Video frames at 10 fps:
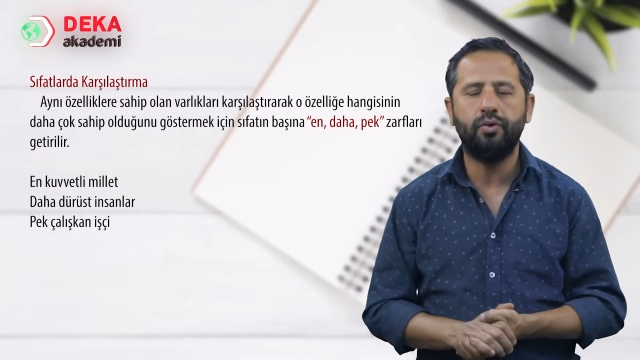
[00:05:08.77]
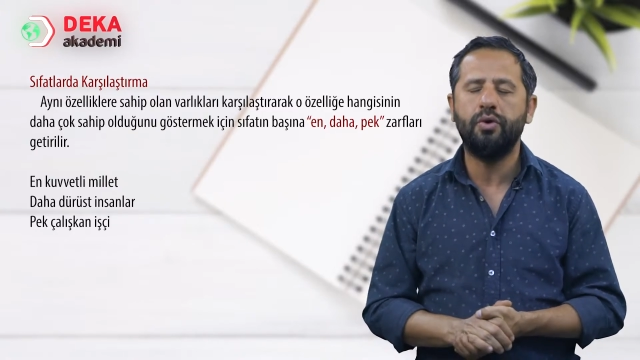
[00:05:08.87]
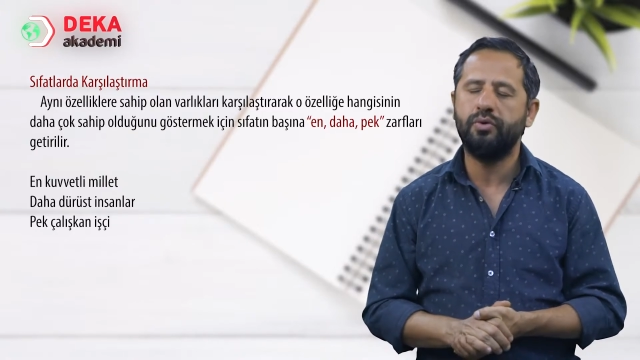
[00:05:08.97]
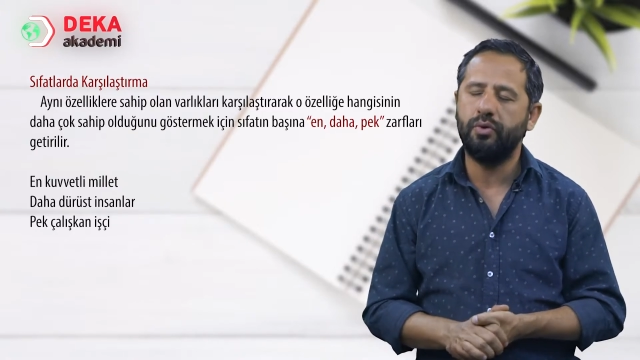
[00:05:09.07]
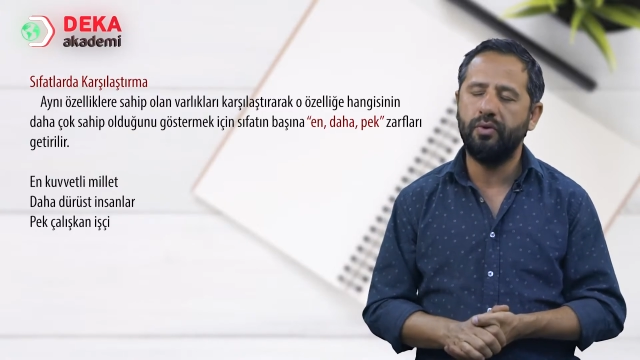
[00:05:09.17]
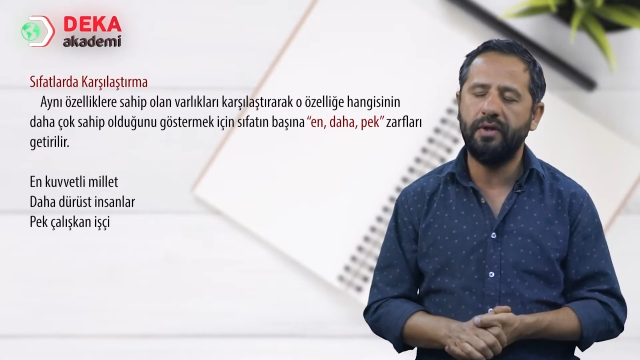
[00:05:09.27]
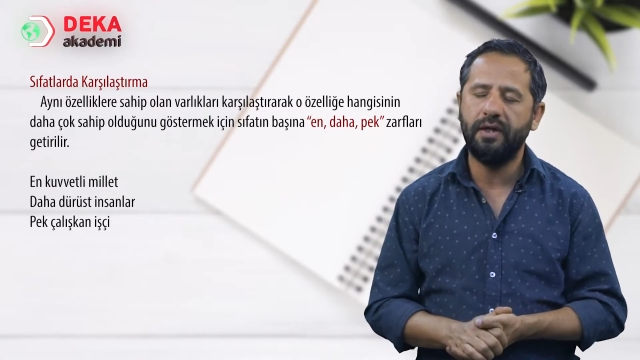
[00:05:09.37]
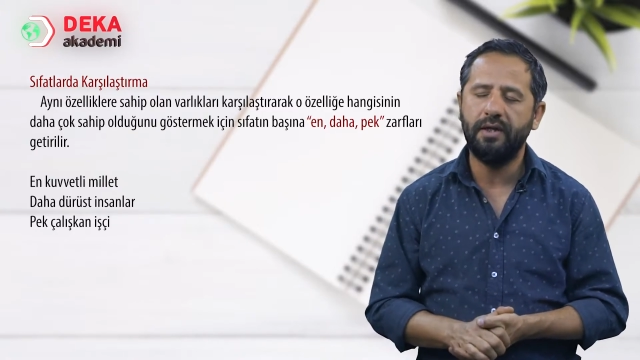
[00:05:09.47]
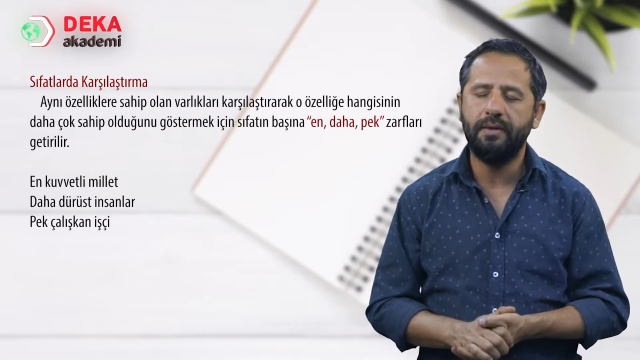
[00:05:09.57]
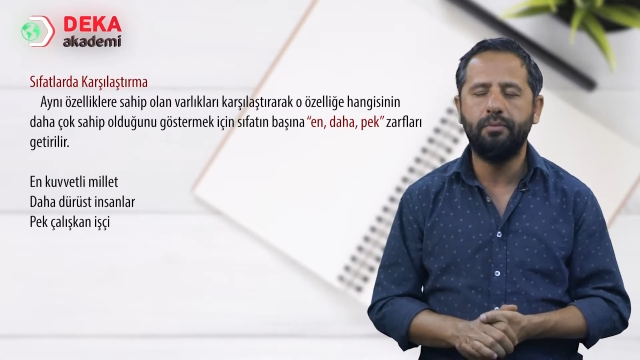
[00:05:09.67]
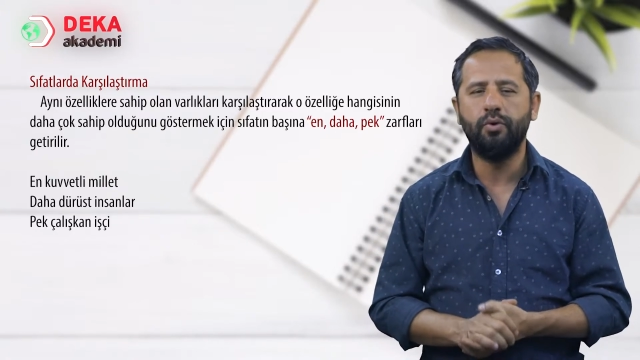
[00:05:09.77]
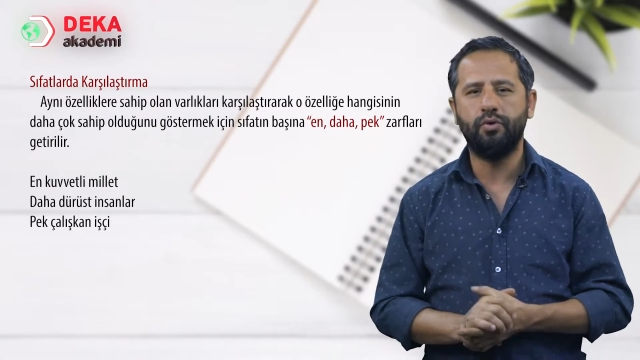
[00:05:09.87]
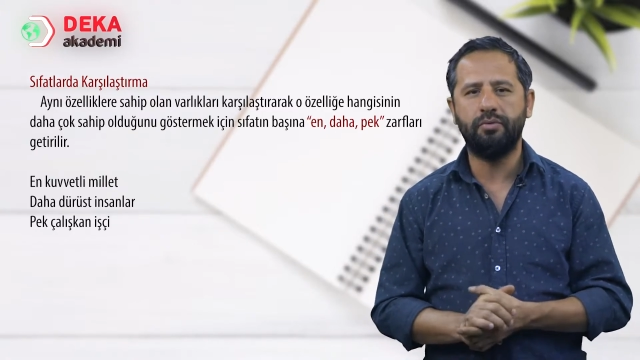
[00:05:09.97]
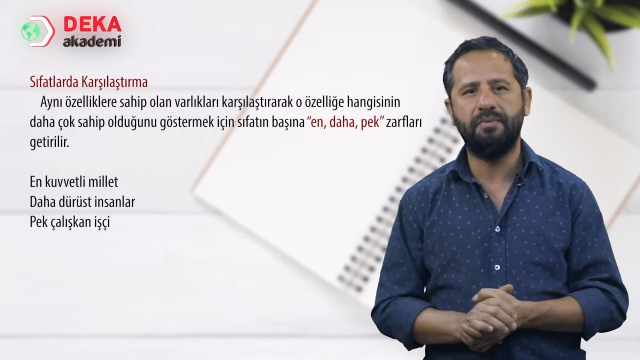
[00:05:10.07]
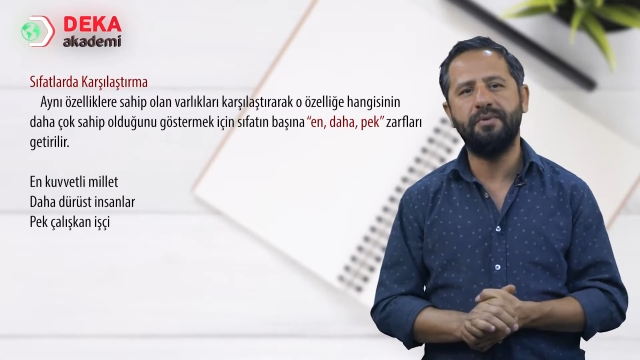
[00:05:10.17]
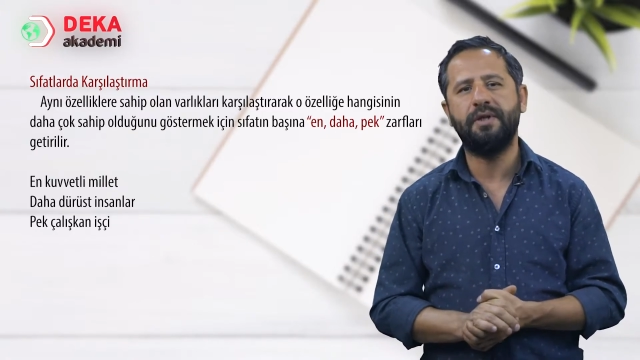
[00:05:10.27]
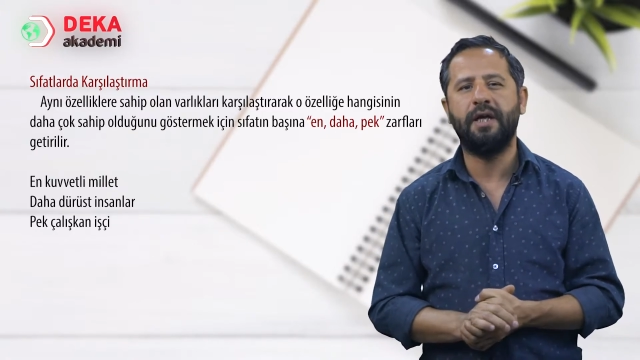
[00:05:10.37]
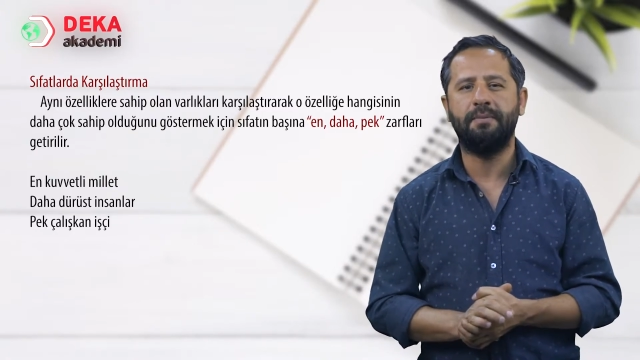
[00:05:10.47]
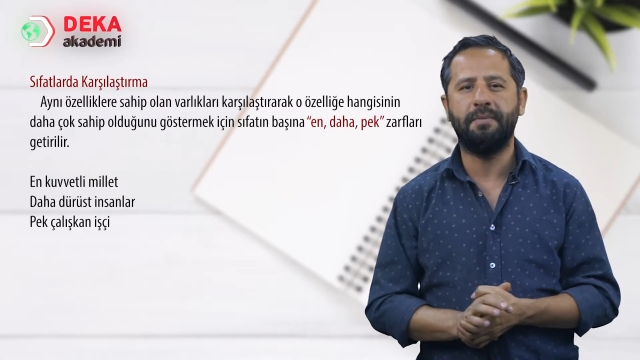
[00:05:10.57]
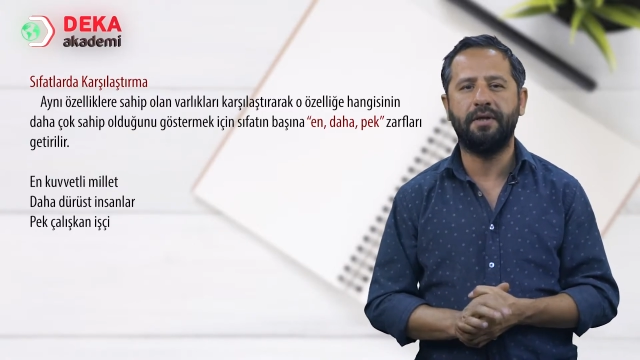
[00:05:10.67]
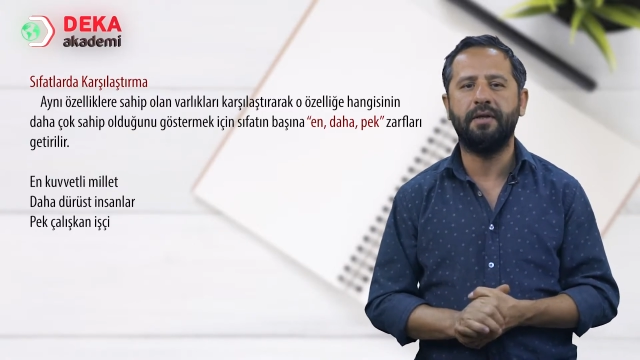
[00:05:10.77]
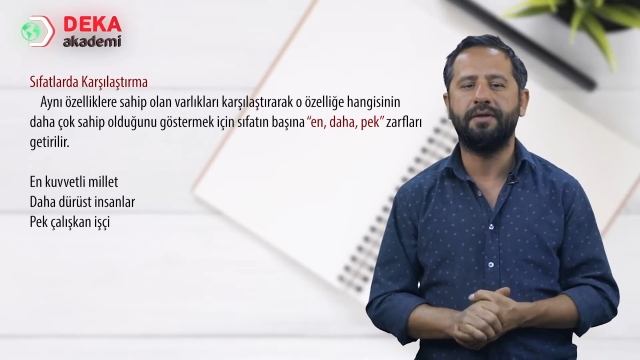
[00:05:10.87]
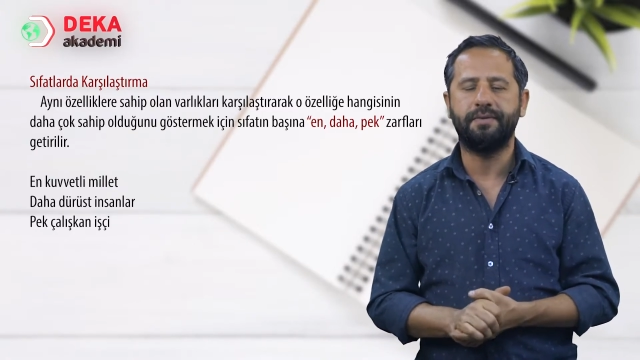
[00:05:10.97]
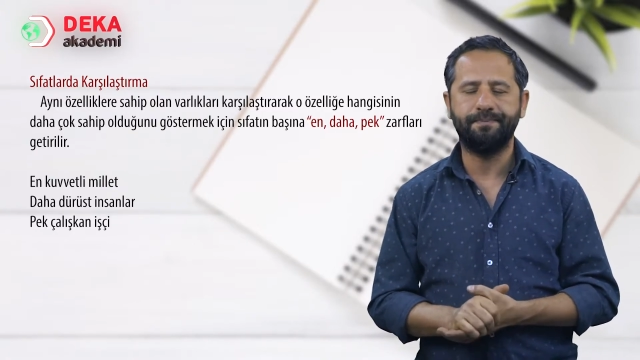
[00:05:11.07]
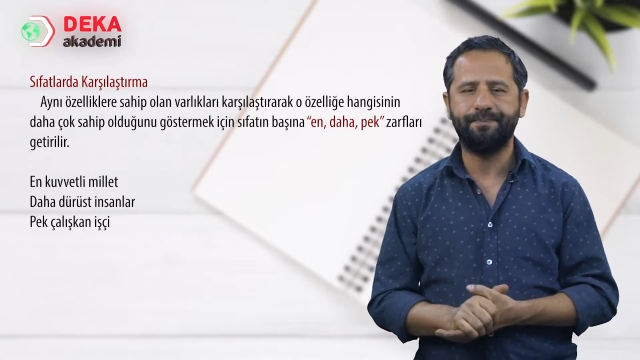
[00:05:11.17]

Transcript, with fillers: göz önünde bulundurmamız gerekmektedir.